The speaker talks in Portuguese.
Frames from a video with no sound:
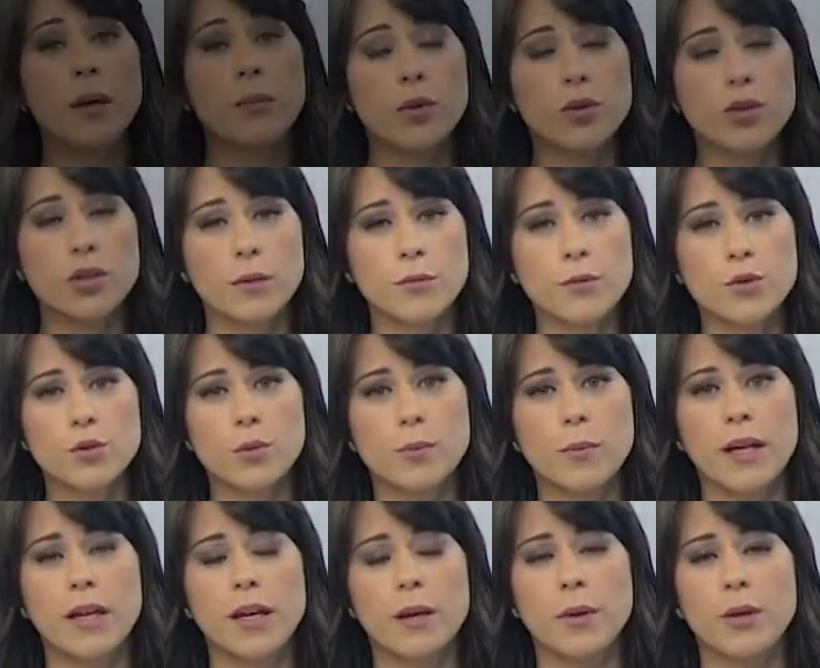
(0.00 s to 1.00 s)
mostramos no
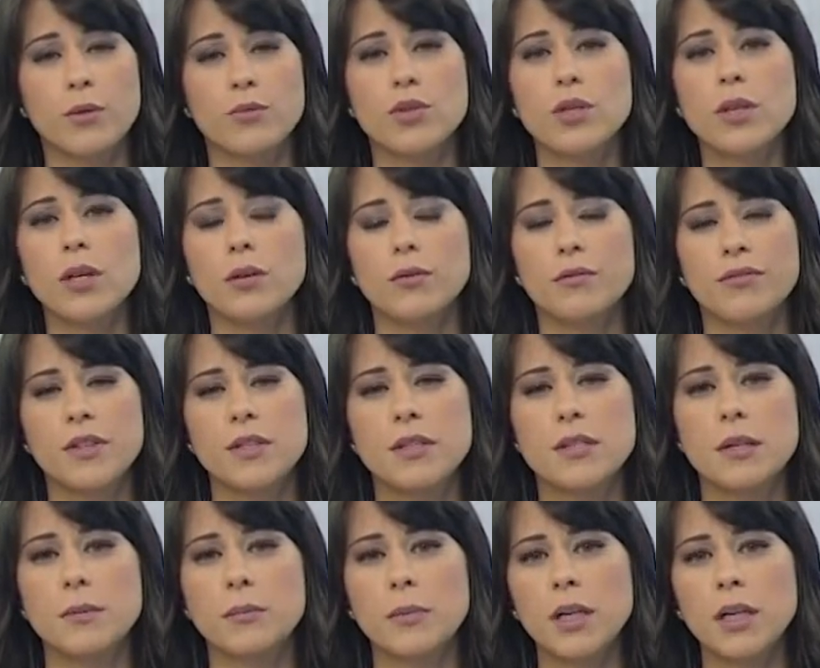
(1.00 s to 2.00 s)
Bahia Meio Dia que no fim de
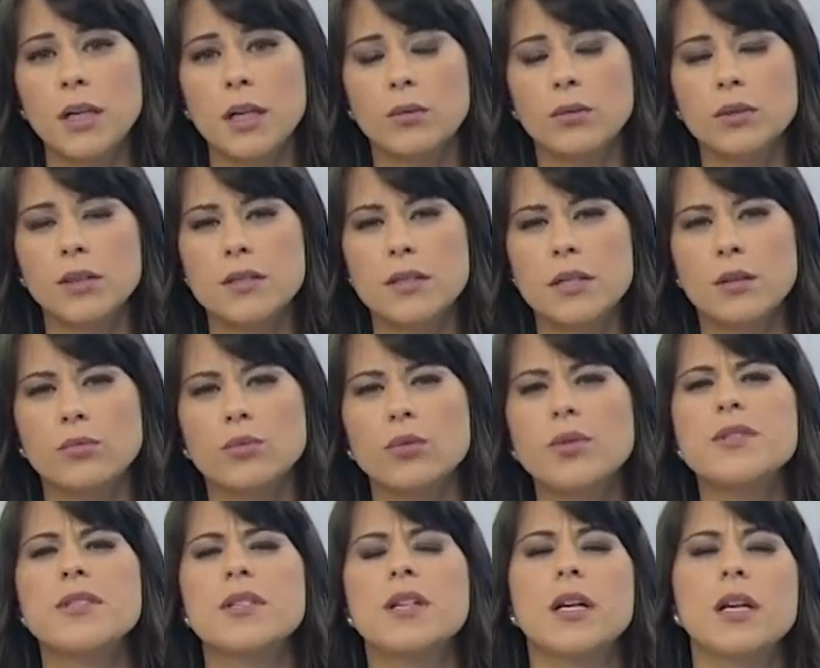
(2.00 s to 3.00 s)
semana aconteceram
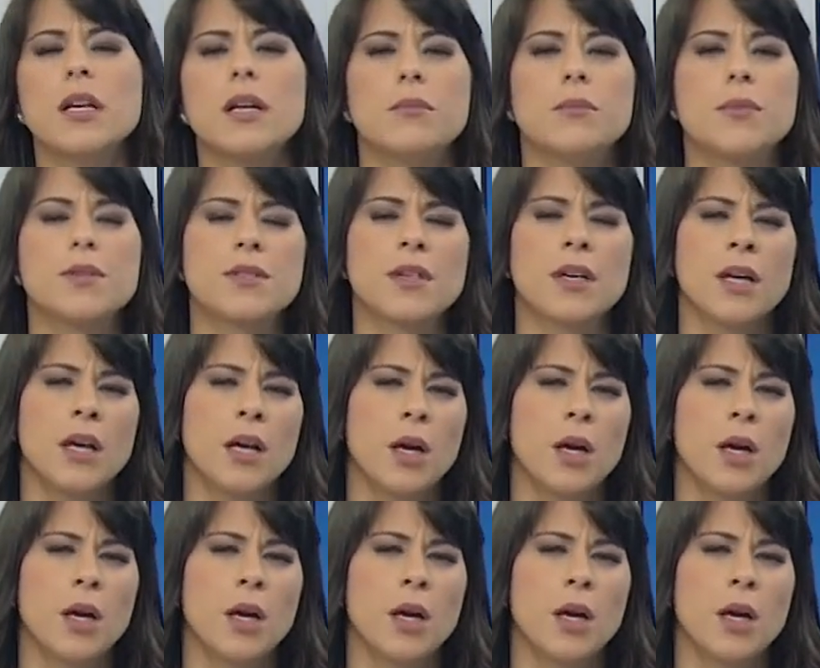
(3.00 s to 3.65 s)
dois crimes.